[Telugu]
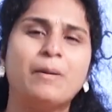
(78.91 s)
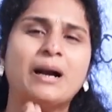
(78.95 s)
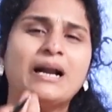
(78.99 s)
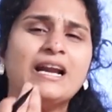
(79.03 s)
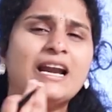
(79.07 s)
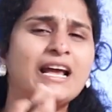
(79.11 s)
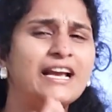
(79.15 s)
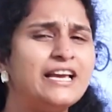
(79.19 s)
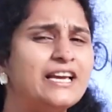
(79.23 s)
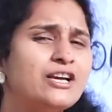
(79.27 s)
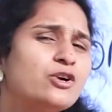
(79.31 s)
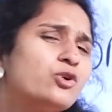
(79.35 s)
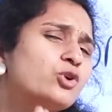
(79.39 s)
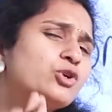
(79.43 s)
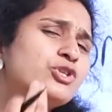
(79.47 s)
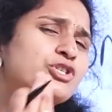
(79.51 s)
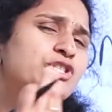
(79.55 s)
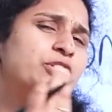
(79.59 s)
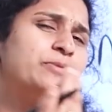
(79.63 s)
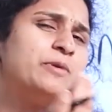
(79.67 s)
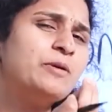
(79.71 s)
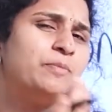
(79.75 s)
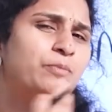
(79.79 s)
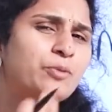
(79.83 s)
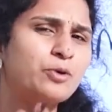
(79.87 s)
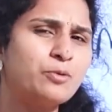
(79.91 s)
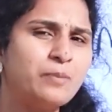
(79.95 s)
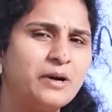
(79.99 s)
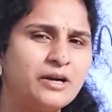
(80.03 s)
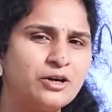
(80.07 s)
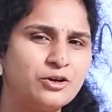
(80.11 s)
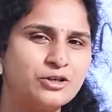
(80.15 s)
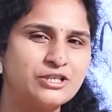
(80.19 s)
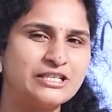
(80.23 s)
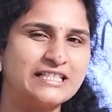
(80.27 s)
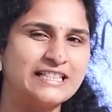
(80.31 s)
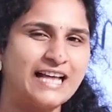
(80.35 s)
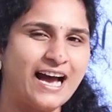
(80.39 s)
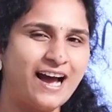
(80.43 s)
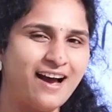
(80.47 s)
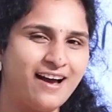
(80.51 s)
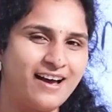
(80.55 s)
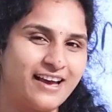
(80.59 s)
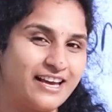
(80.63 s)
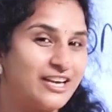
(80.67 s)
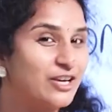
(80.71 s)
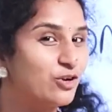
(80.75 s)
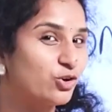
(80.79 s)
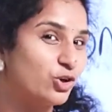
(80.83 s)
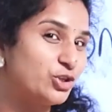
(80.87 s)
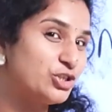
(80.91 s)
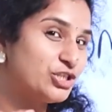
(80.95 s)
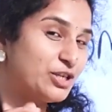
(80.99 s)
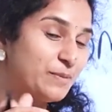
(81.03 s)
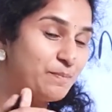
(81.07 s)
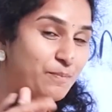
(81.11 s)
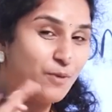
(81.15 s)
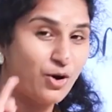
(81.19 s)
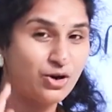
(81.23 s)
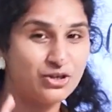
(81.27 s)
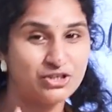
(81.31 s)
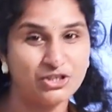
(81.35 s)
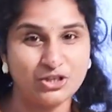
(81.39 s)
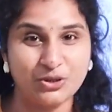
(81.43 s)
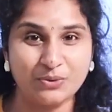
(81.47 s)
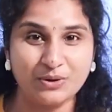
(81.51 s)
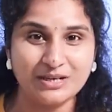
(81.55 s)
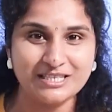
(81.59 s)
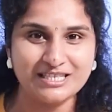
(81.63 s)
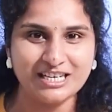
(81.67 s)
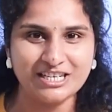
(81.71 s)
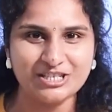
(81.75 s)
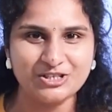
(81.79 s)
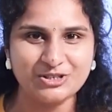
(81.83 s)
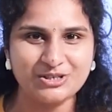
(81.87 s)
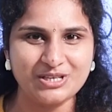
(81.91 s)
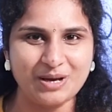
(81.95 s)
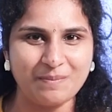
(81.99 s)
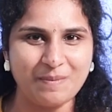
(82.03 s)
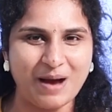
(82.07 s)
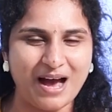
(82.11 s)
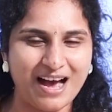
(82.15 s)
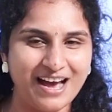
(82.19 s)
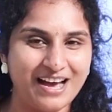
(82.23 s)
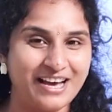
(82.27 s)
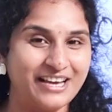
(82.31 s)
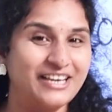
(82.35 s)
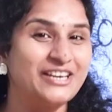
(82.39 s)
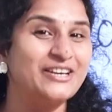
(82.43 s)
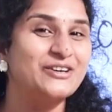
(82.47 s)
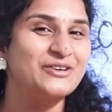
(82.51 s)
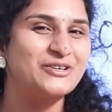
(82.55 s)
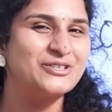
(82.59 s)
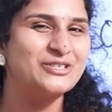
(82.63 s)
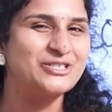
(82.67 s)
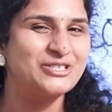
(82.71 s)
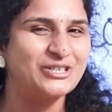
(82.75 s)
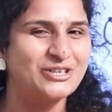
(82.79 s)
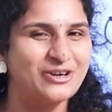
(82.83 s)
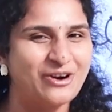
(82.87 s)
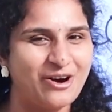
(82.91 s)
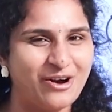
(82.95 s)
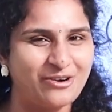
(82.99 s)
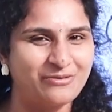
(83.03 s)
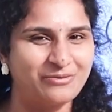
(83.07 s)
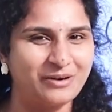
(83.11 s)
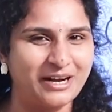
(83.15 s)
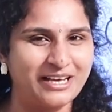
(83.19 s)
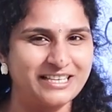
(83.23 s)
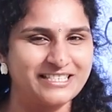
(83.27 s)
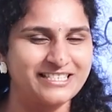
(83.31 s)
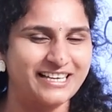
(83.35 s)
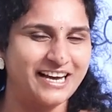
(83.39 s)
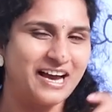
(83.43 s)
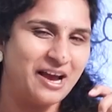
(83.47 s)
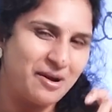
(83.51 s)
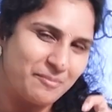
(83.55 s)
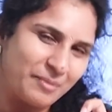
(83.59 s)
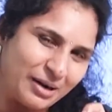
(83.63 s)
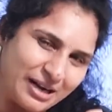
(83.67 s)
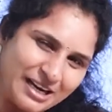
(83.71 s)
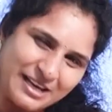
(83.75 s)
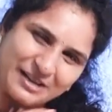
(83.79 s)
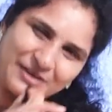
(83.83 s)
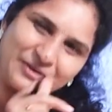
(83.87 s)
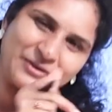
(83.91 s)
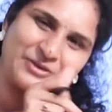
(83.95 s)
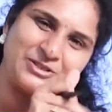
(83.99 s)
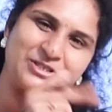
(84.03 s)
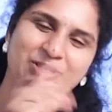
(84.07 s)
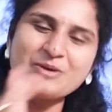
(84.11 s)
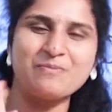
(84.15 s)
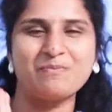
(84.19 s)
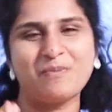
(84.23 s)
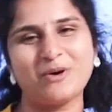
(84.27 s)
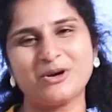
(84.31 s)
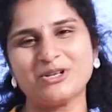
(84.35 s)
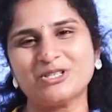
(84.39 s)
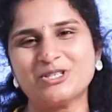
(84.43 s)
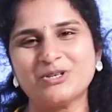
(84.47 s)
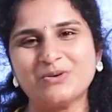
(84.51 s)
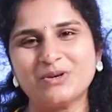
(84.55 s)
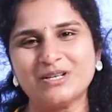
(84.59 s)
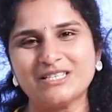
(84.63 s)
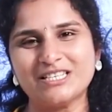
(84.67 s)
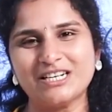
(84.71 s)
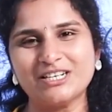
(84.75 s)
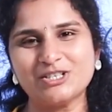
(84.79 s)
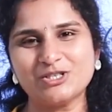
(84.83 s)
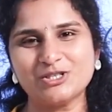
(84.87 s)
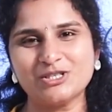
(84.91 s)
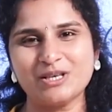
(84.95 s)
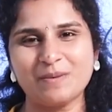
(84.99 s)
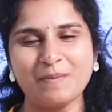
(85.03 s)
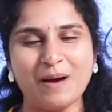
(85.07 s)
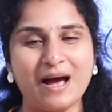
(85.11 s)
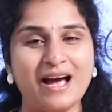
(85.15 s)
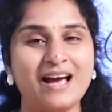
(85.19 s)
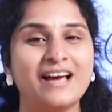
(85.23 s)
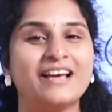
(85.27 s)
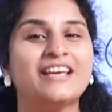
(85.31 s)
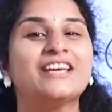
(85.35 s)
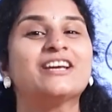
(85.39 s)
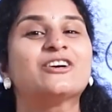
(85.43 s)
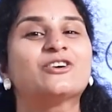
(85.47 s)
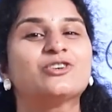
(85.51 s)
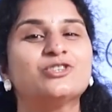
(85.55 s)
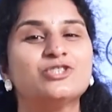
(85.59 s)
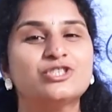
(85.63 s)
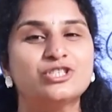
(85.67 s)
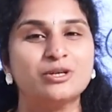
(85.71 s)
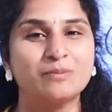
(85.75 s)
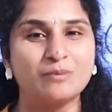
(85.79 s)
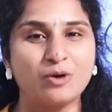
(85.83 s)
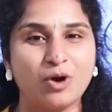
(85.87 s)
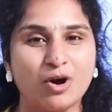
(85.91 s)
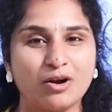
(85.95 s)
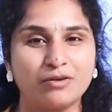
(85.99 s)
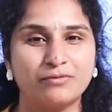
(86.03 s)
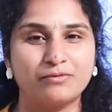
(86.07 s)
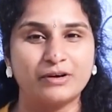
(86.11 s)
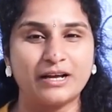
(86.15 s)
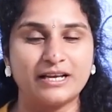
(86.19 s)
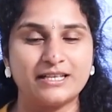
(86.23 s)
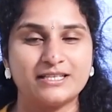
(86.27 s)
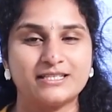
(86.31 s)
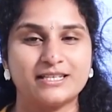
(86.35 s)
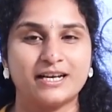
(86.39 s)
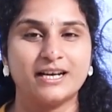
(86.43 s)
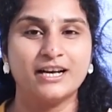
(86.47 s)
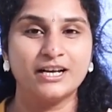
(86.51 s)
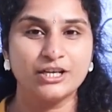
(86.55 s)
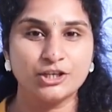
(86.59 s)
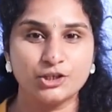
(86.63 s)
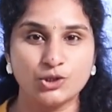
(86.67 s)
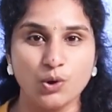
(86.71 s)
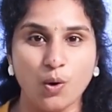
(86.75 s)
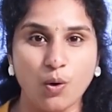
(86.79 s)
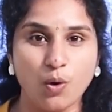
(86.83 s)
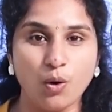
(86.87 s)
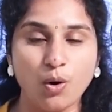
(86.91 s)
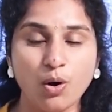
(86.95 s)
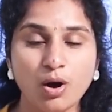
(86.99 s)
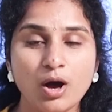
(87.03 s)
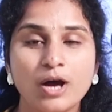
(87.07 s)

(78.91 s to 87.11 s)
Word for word: మళ్ళీ ఇంకొంచెం ఇంప్రూవ్మెంట్ వచ్చిందా ఇంకొంచెం పాజిటివ్ రిజల్ట్ చూసామా ఇంకొంచెం కాన్ఫిడెన్స్ మళ్ళీ ఇంకొంచెం పాజిటివ్ రిజల్ట్ చూసామా ఇంకొంచెం కాన్ఫిడెన్స్ సో